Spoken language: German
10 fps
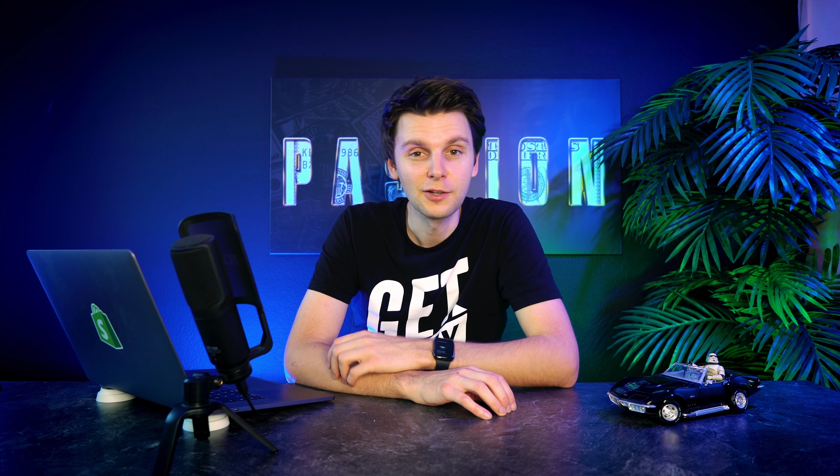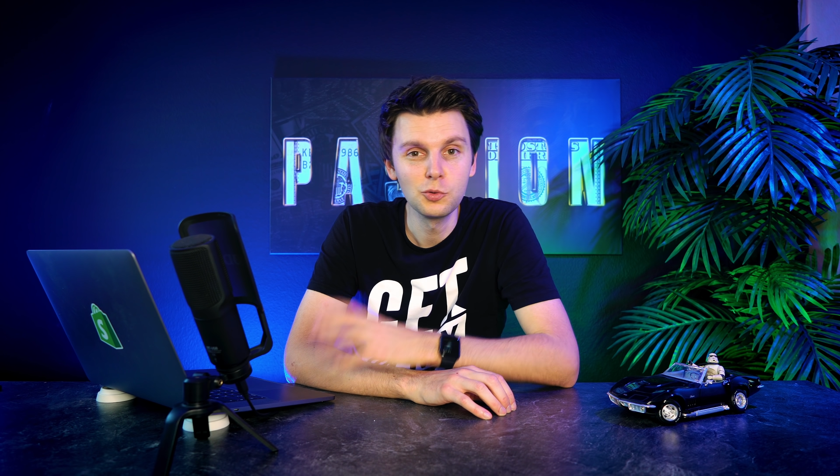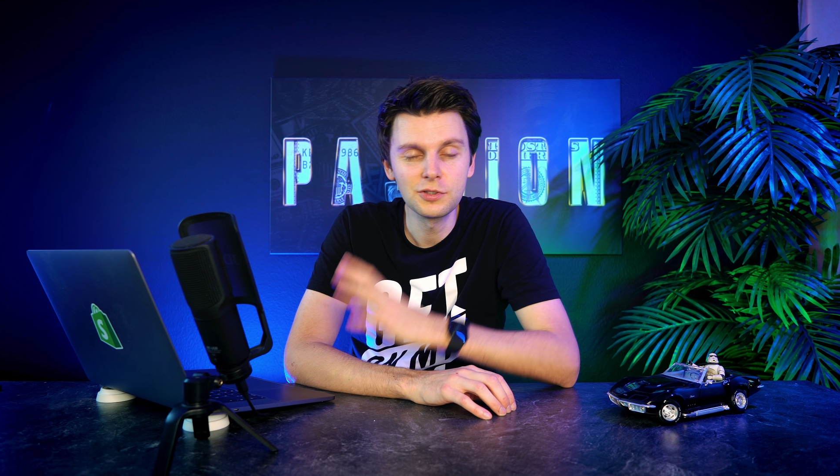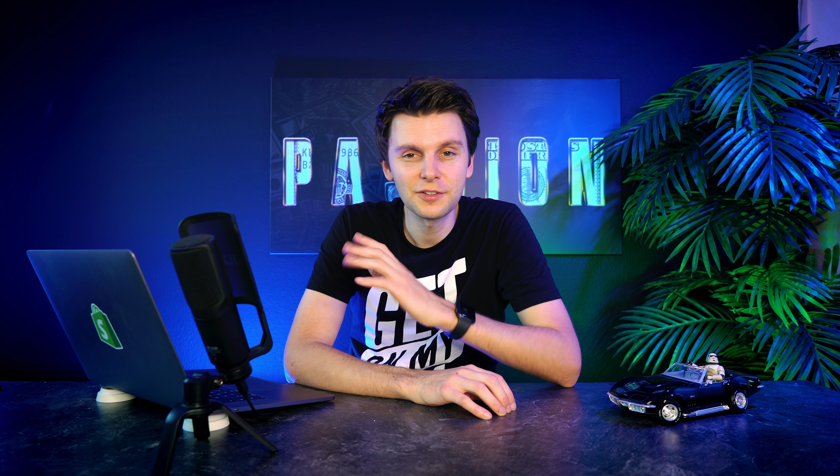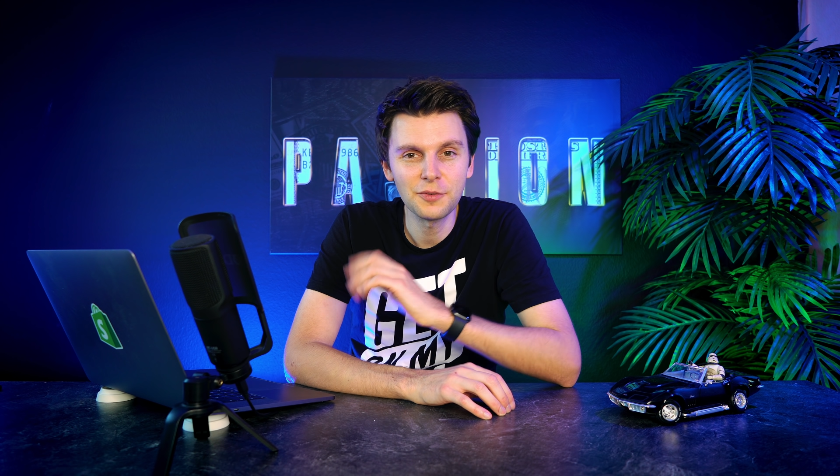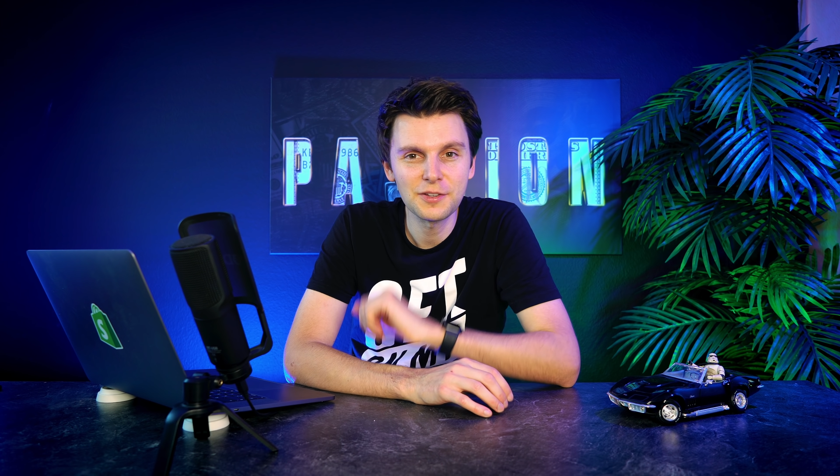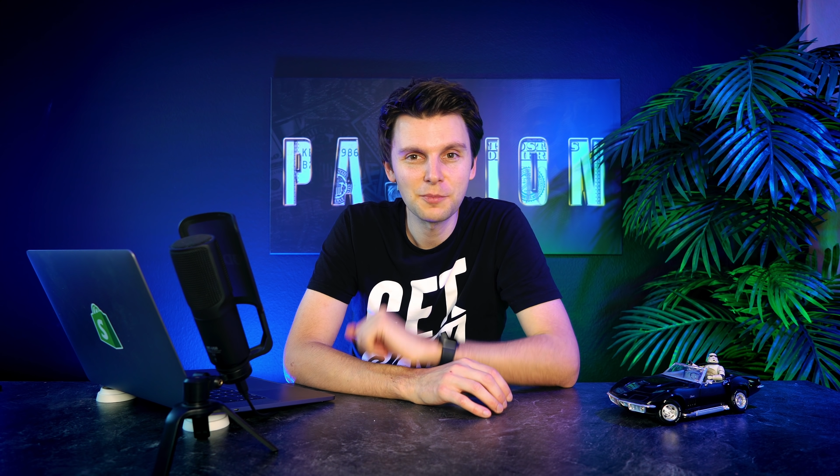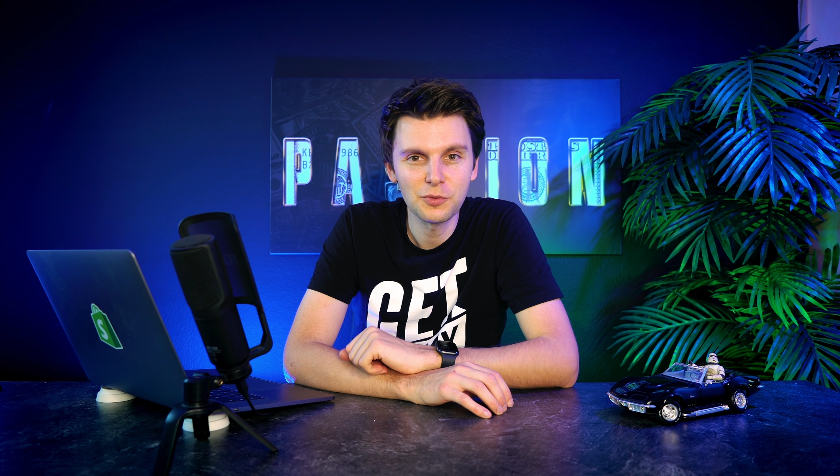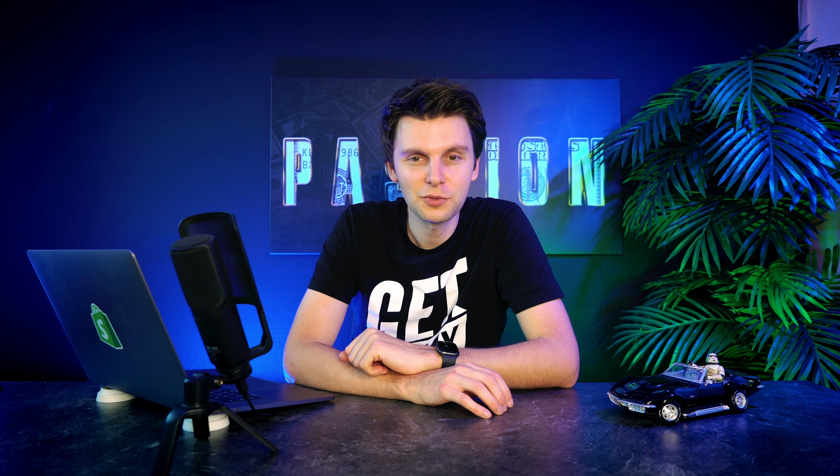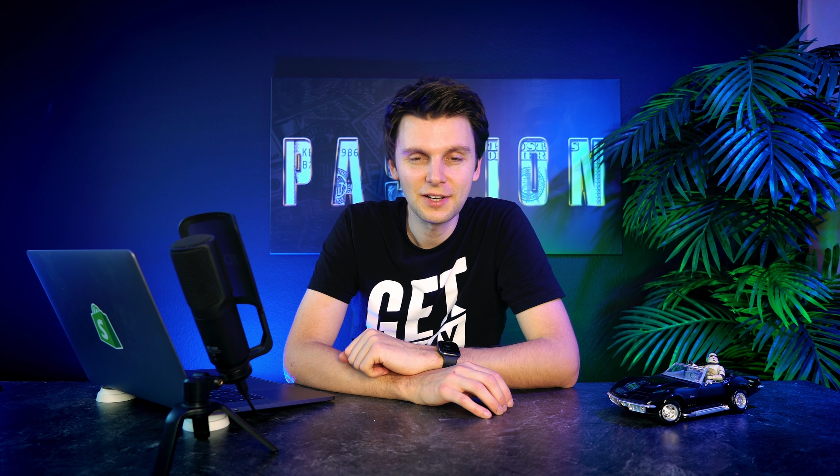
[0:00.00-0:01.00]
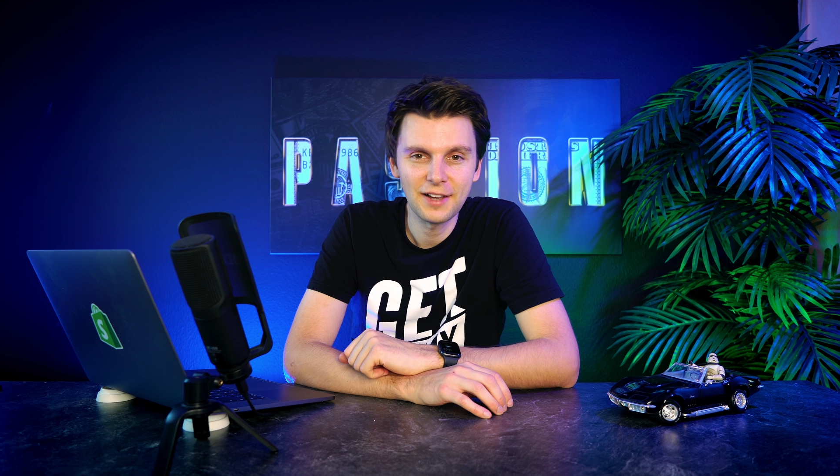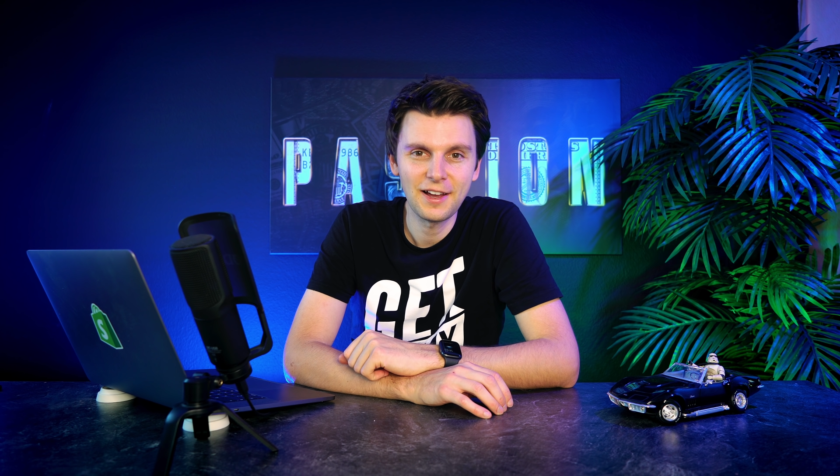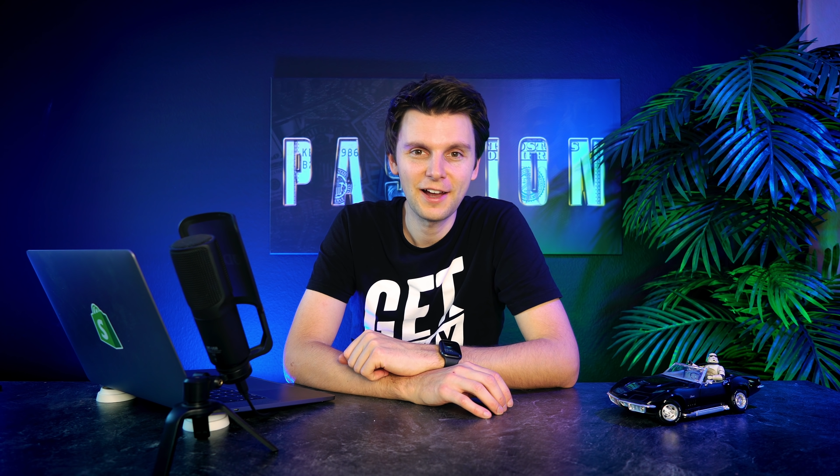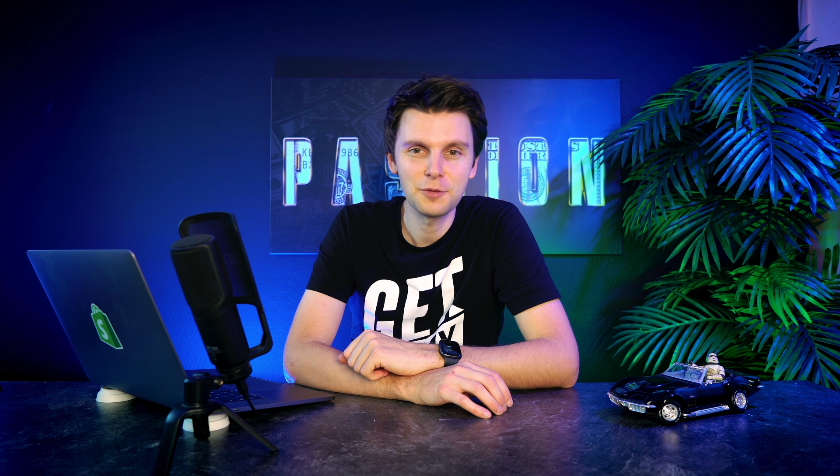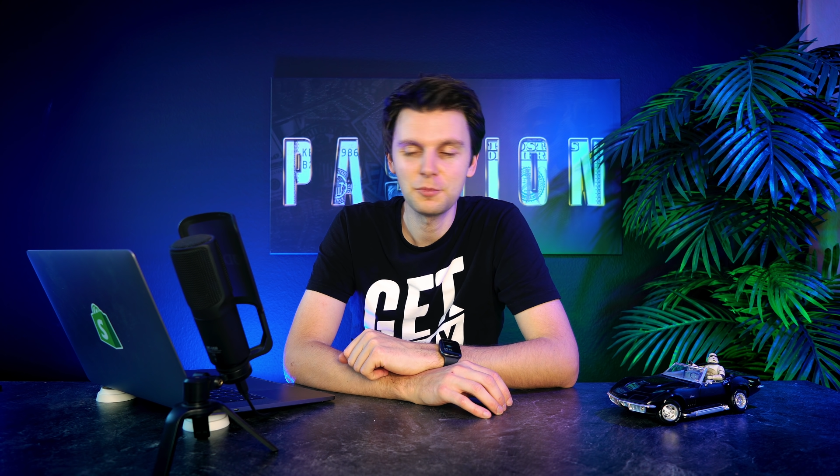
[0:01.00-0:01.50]
Gut, das war jetzt mal so ein
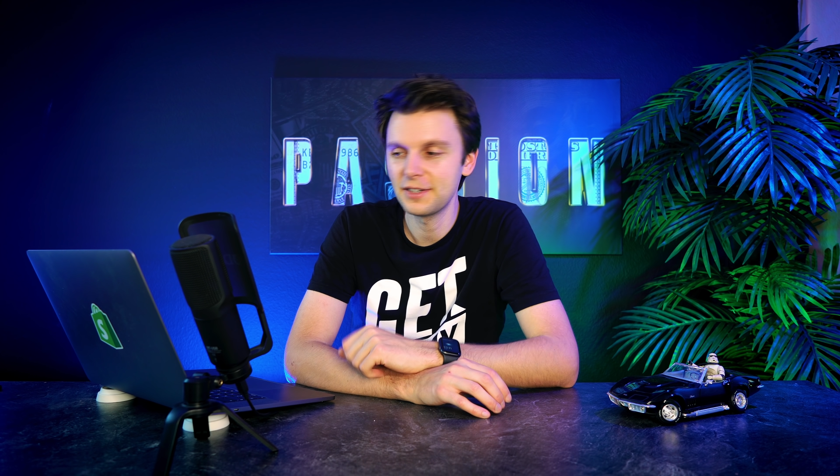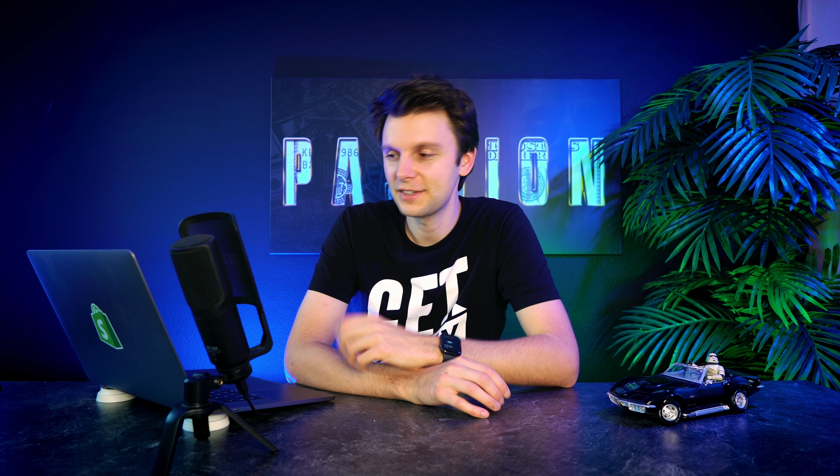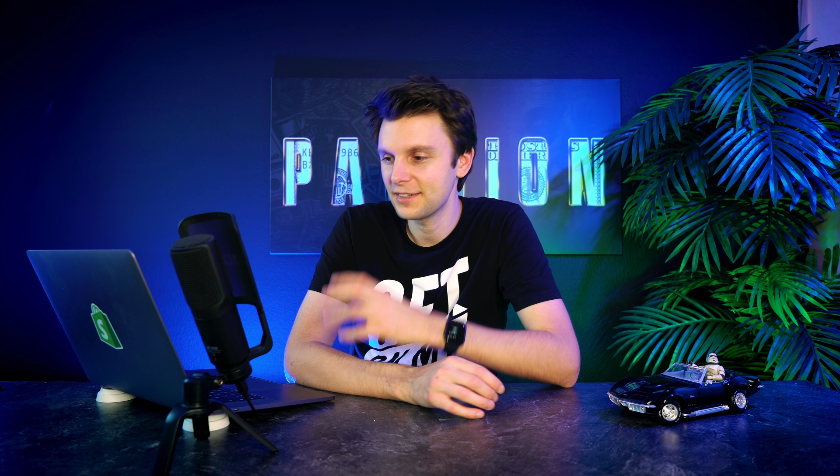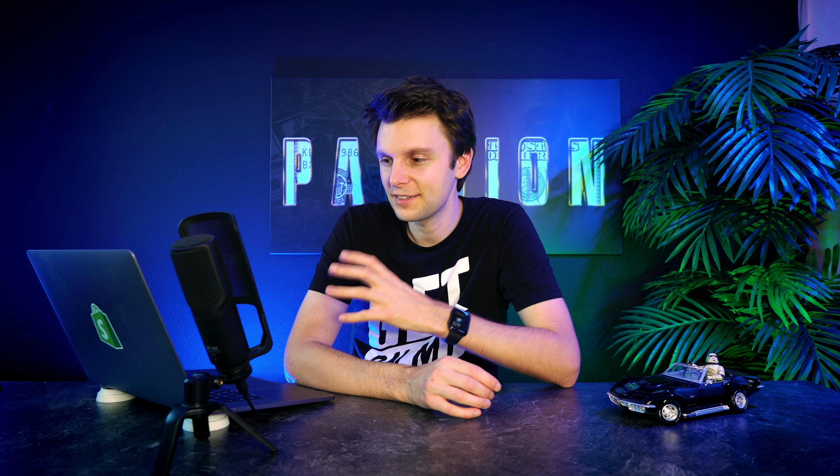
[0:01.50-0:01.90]
kleiner Einblick